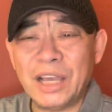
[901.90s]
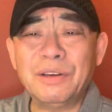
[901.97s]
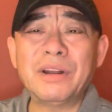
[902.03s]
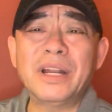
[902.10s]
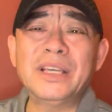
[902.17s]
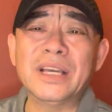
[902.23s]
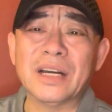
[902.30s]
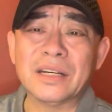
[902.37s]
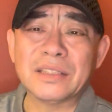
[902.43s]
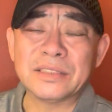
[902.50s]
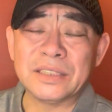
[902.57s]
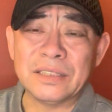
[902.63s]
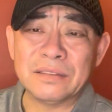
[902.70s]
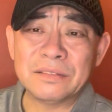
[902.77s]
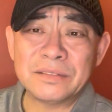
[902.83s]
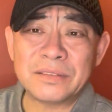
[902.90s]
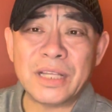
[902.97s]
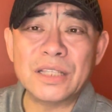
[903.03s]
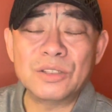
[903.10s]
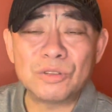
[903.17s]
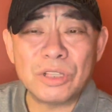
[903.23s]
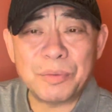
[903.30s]
有点影子，但
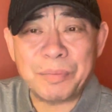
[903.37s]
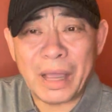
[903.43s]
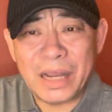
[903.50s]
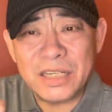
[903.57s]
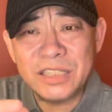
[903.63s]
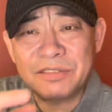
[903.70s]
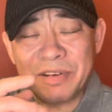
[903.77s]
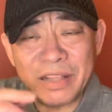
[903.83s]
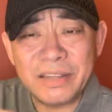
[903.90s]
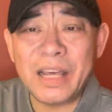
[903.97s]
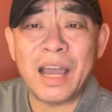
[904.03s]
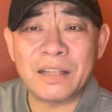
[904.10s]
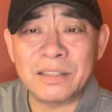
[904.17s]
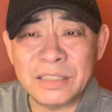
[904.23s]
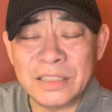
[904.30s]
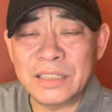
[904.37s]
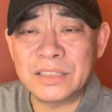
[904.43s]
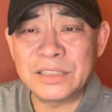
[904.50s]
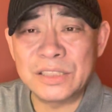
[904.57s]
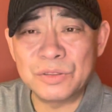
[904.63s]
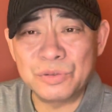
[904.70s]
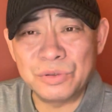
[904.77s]
你说在《磐石湾》那样的那个
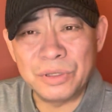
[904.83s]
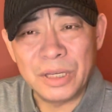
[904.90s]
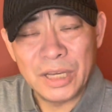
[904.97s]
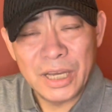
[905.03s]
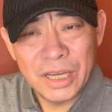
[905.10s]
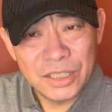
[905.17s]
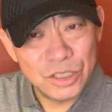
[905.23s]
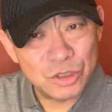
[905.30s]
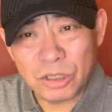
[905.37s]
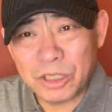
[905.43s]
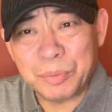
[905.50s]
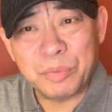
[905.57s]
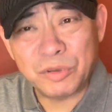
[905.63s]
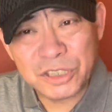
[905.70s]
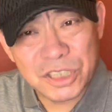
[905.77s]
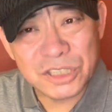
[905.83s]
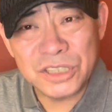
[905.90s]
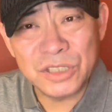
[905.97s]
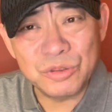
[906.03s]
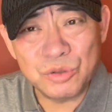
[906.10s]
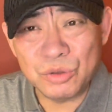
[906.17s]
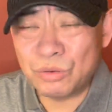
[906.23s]
京剧，你说的不是
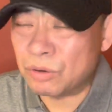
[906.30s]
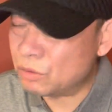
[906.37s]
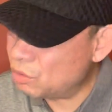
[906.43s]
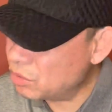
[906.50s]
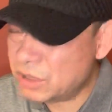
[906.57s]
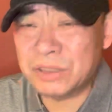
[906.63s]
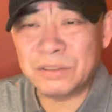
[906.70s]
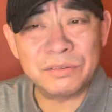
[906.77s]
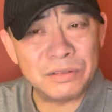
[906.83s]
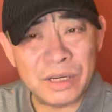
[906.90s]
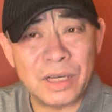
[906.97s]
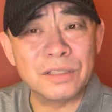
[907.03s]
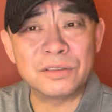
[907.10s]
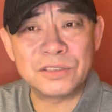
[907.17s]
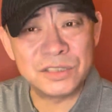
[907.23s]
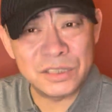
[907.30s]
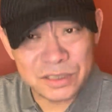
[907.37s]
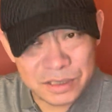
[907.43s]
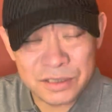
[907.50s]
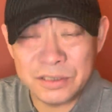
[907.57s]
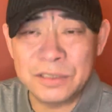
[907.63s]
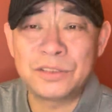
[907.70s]
京剧，我估计很就
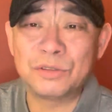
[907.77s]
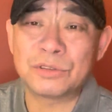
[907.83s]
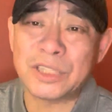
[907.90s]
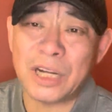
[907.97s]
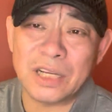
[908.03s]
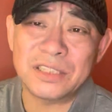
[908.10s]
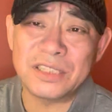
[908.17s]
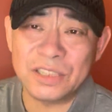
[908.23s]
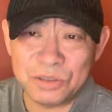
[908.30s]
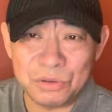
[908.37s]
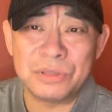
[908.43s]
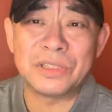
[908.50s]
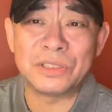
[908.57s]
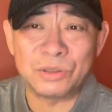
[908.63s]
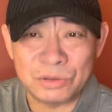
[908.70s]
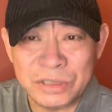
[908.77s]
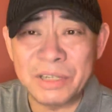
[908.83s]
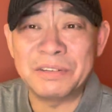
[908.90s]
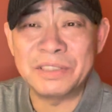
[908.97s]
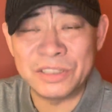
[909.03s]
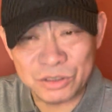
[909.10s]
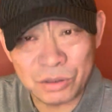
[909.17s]
就唱京剧的人都认
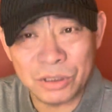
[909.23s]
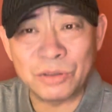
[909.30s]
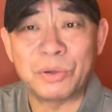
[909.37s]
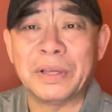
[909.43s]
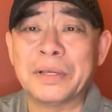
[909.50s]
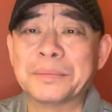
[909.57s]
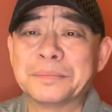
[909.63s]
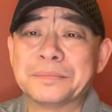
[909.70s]
为你说的对，